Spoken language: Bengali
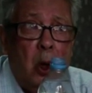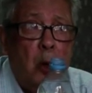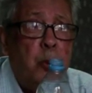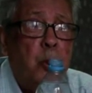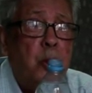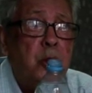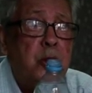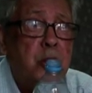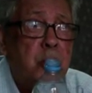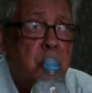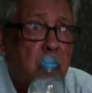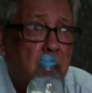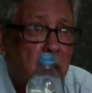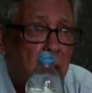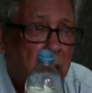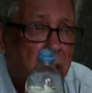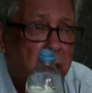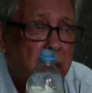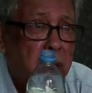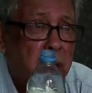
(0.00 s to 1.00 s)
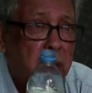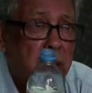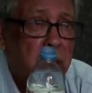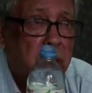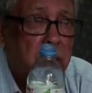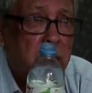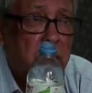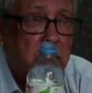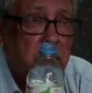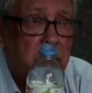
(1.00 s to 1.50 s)
অপরিচিত কয়েকজন
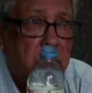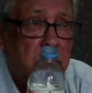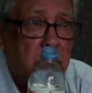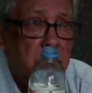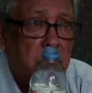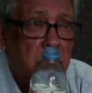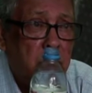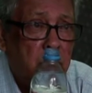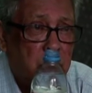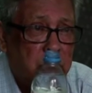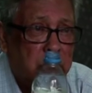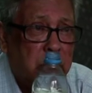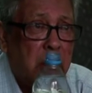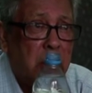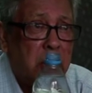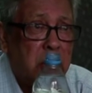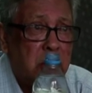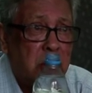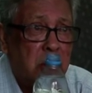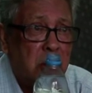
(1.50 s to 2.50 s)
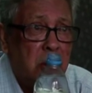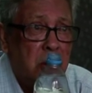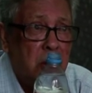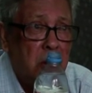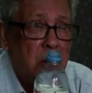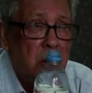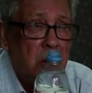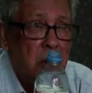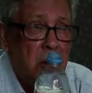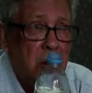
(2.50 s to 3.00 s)
বসে আছে
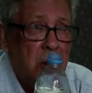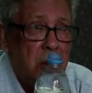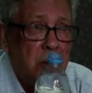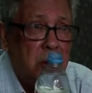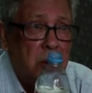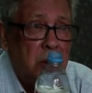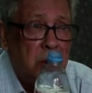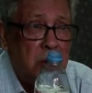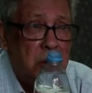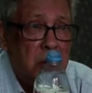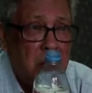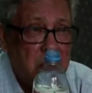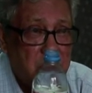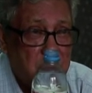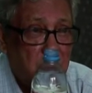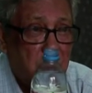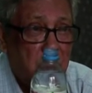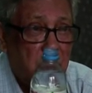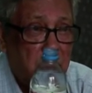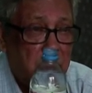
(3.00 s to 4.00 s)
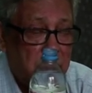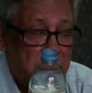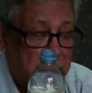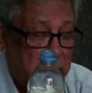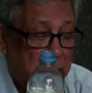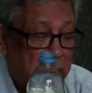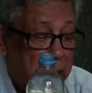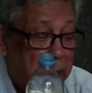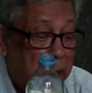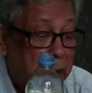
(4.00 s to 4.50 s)
তো ইয়ে ছিল ওই
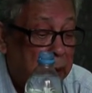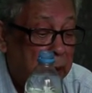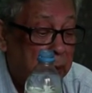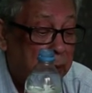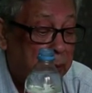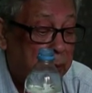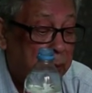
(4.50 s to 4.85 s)
যে এই